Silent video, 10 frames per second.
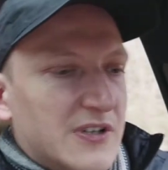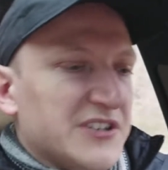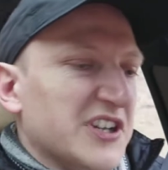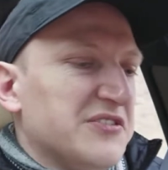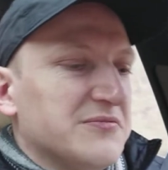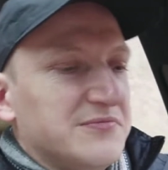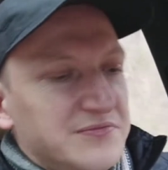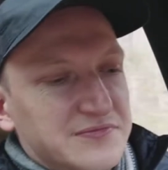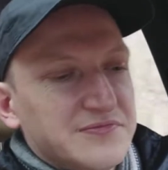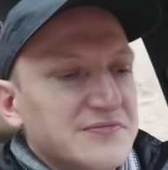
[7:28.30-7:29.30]
Сейчас
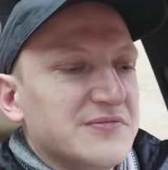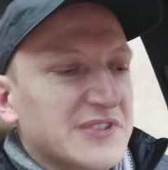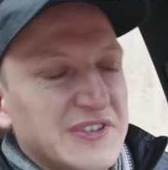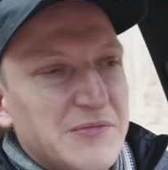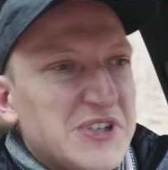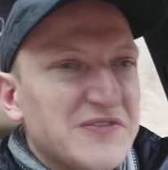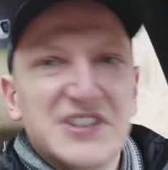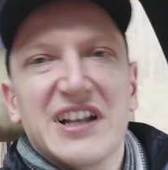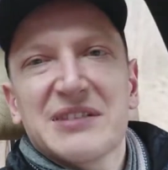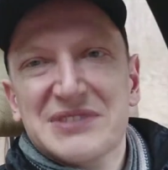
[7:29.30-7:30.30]
она вообще в
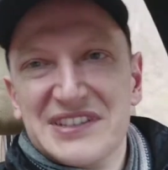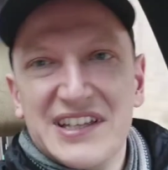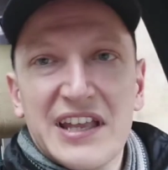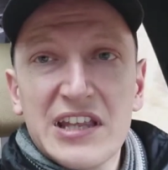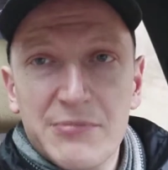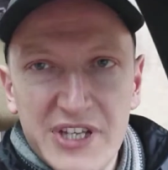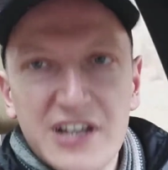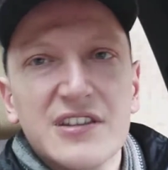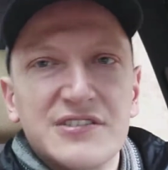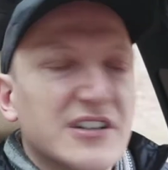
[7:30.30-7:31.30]
идеальном состоянии.
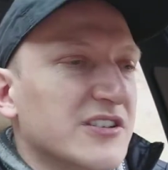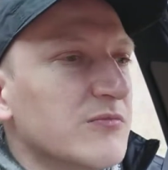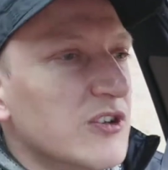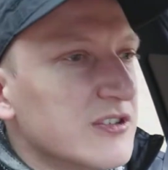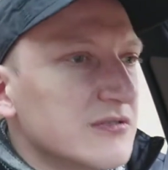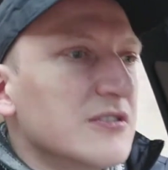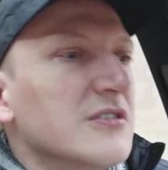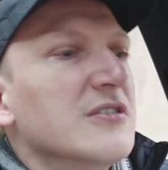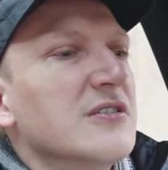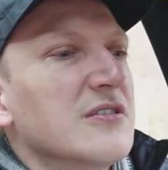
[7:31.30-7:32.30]
поехал на техосмотр
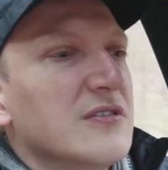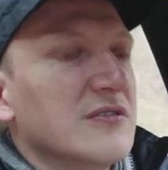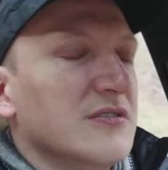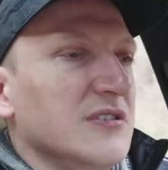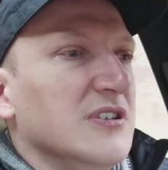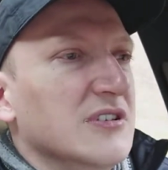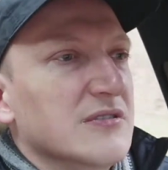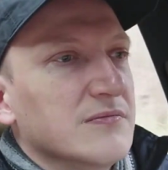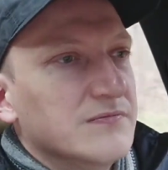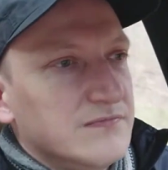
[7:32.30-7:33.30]

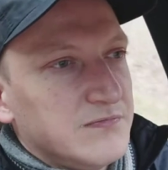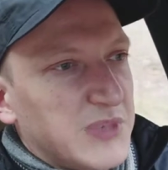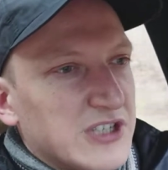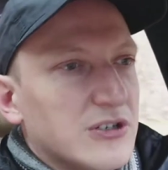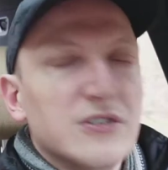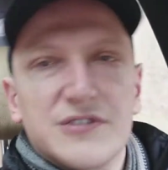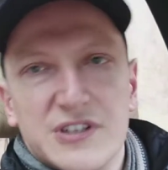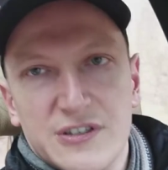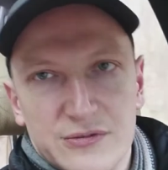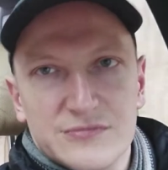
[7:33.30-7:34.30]
и прошел его
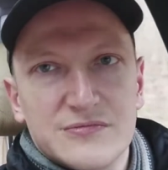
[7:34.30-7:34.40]
сразу.